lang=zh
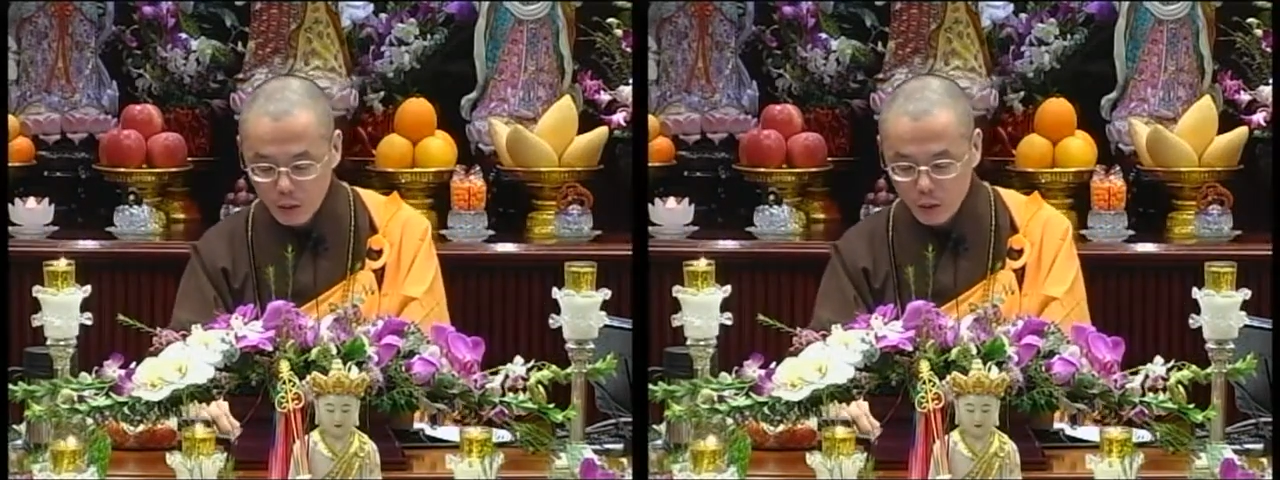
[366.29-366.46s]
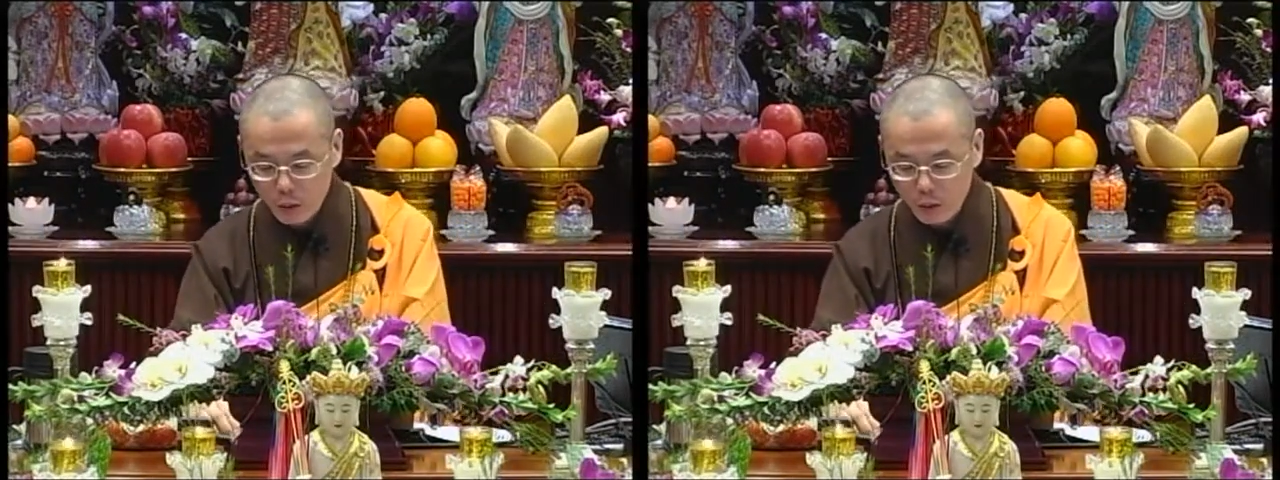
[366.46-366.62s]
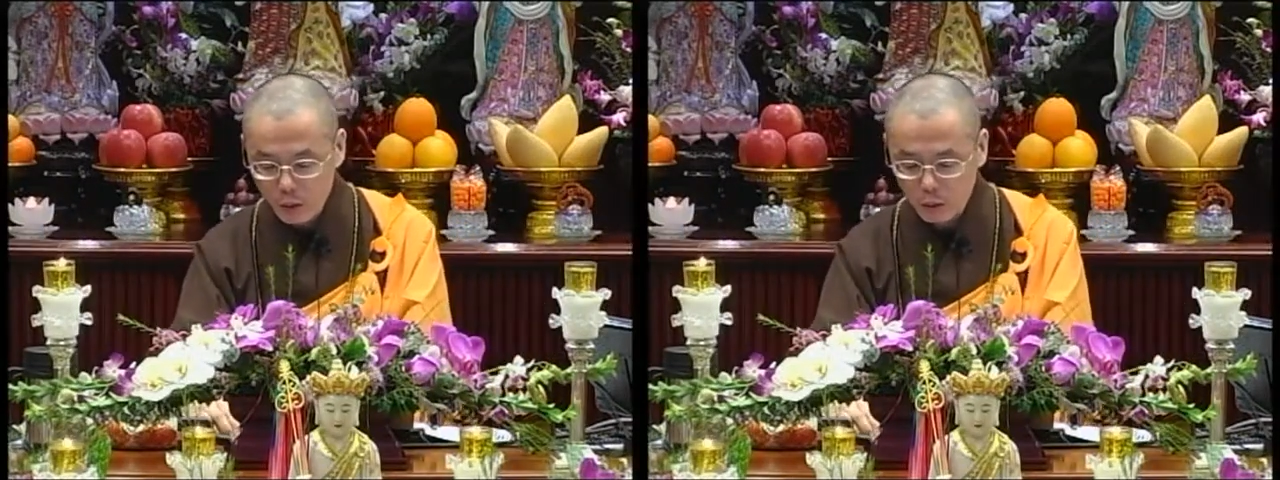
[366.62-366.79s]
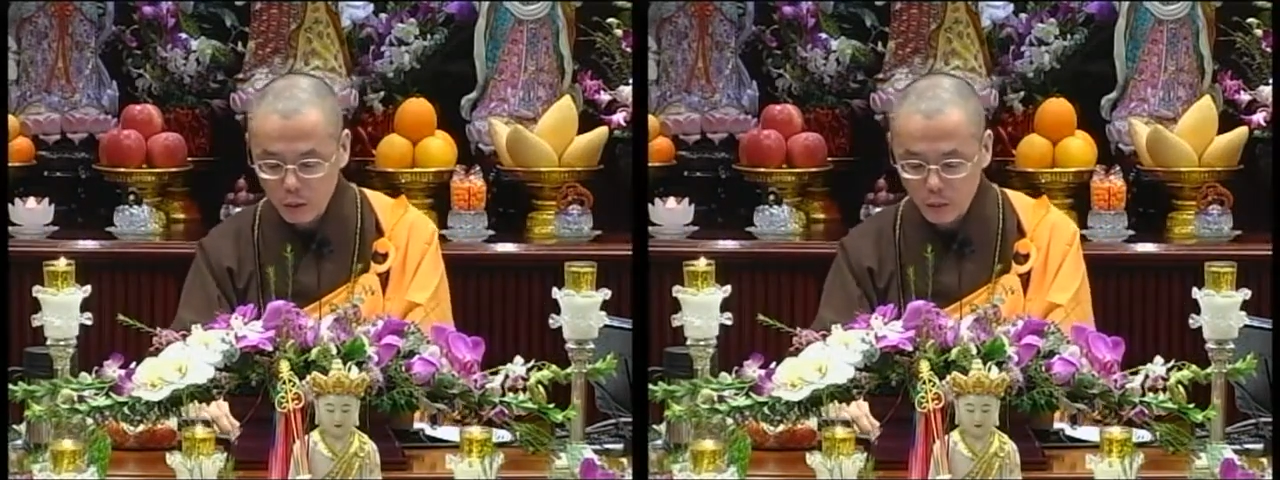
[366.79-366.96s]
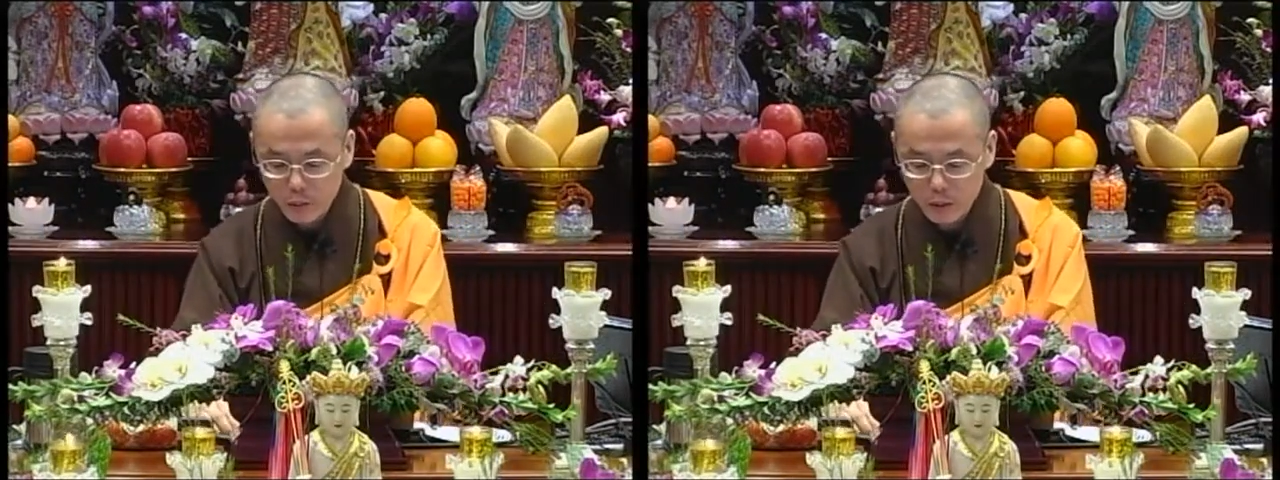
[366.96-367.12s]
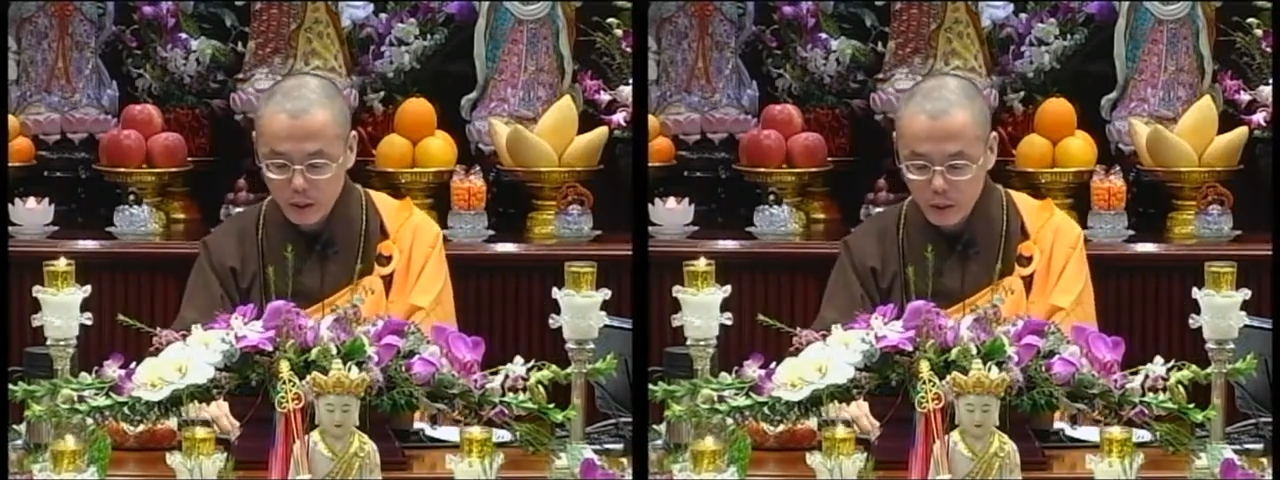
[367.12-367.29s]
有时候都
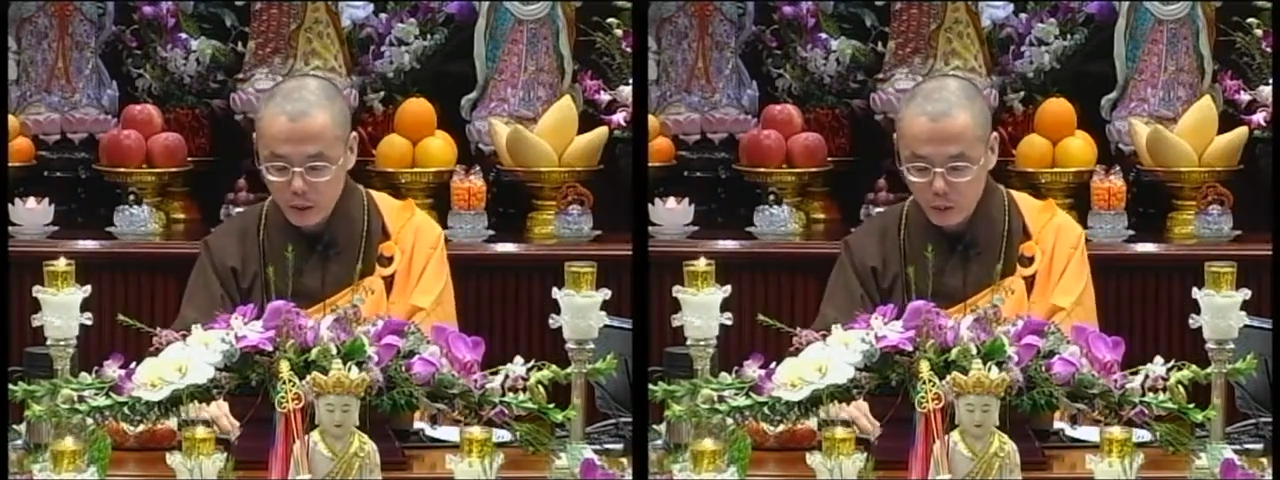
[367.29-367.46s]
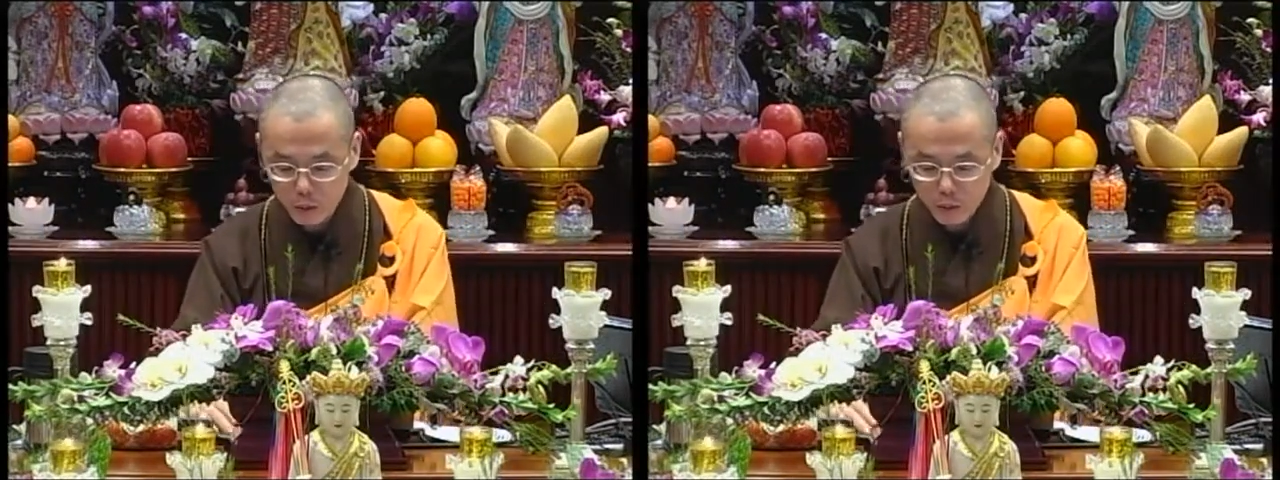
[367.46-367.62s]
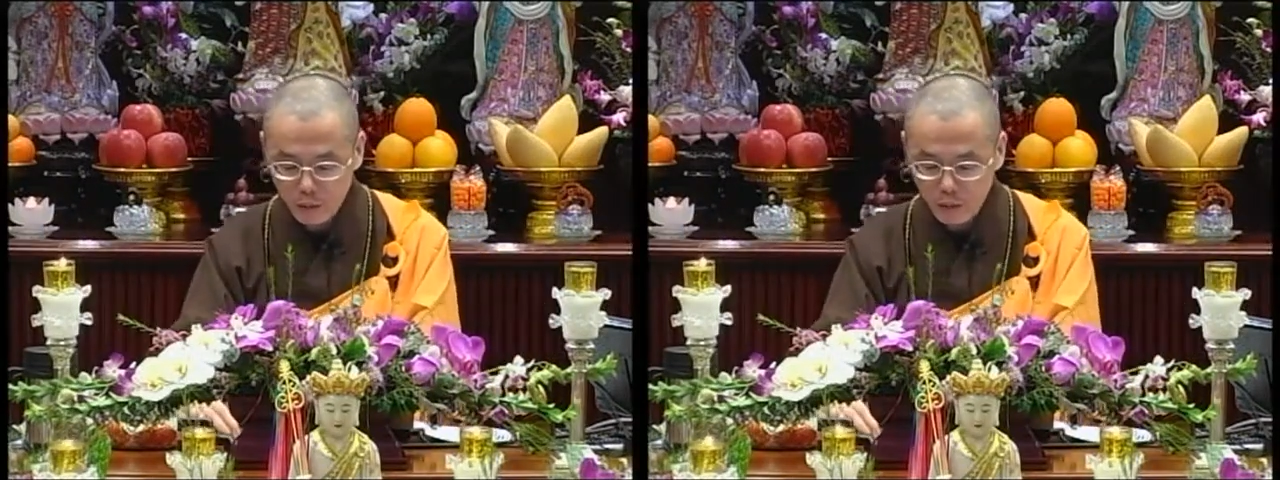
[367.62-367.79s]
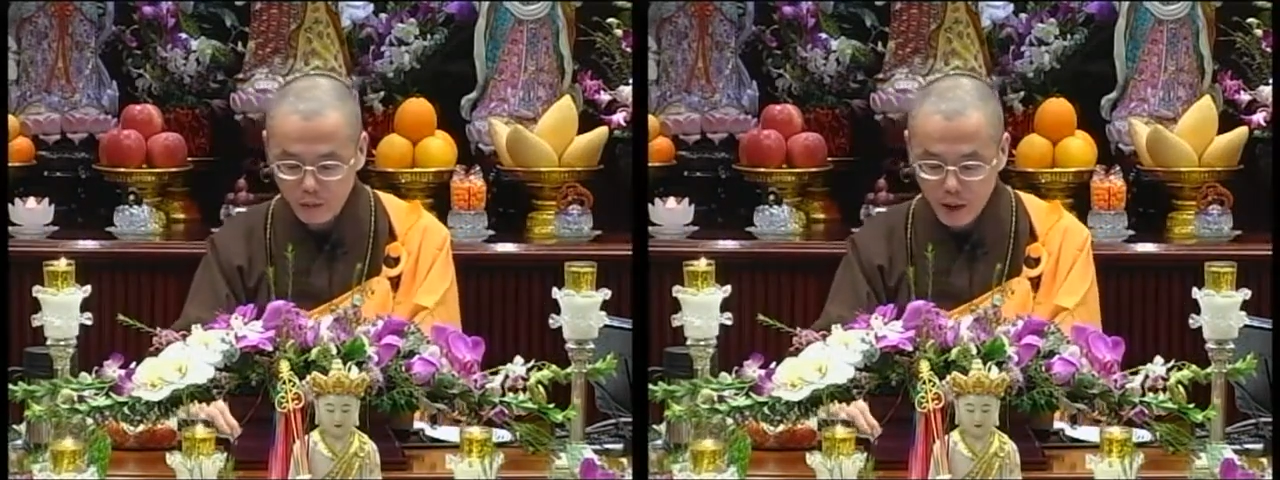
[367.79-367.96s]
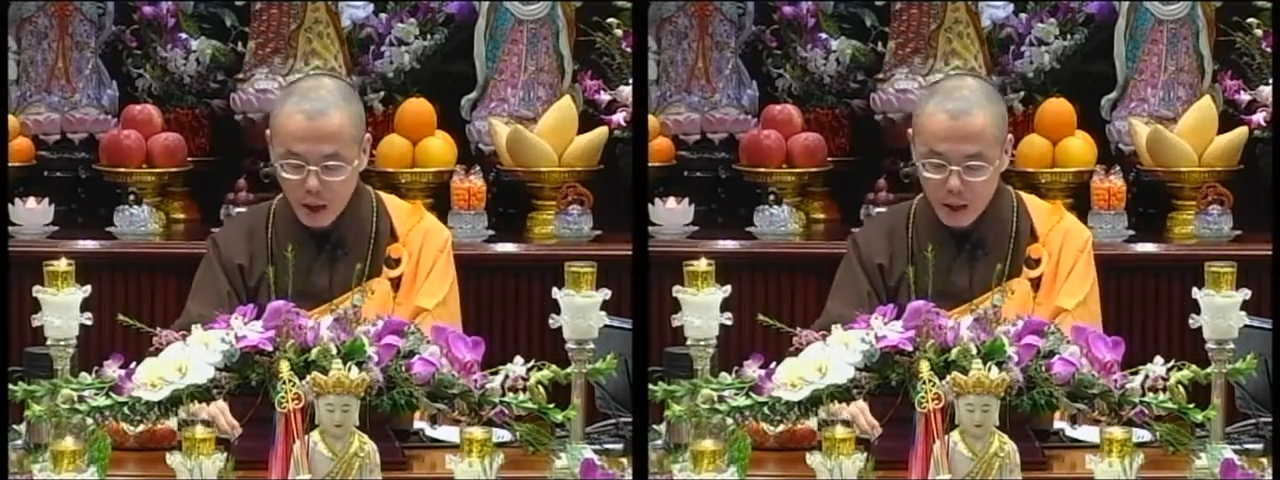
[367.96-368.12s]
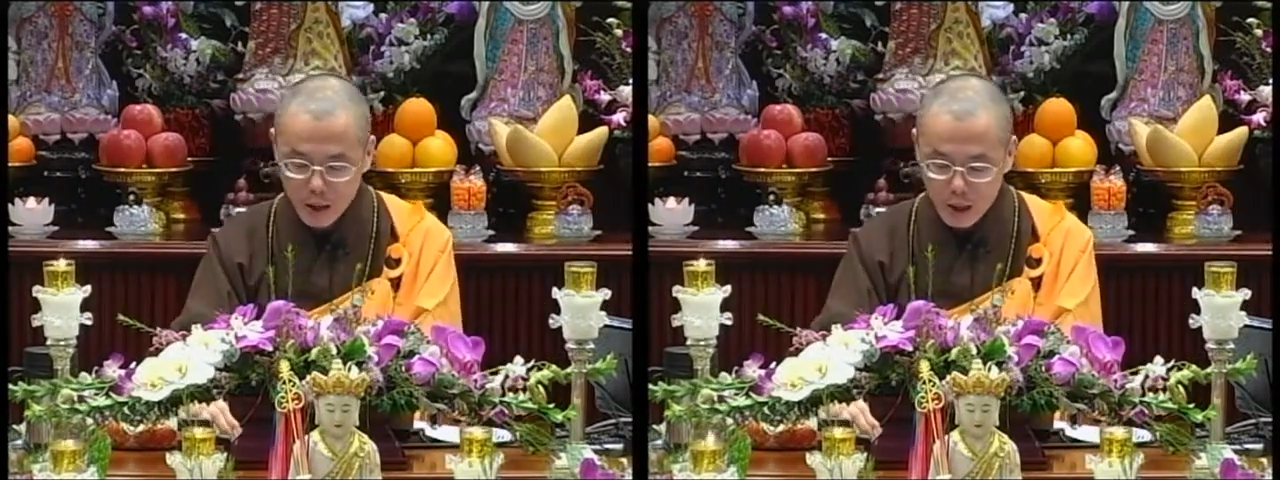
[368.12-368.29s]
不深入佛
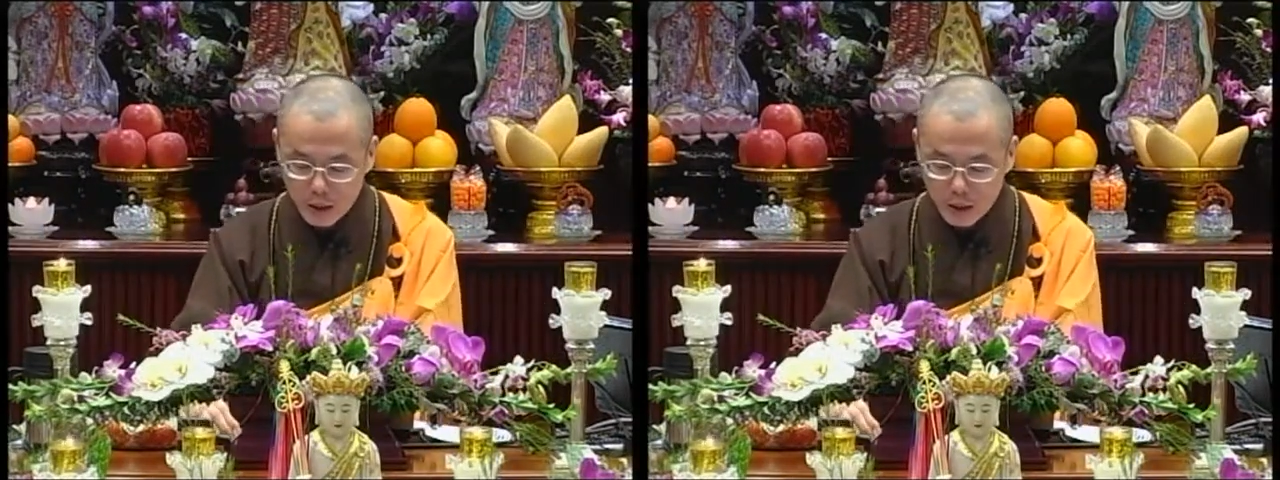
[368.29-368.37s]
法。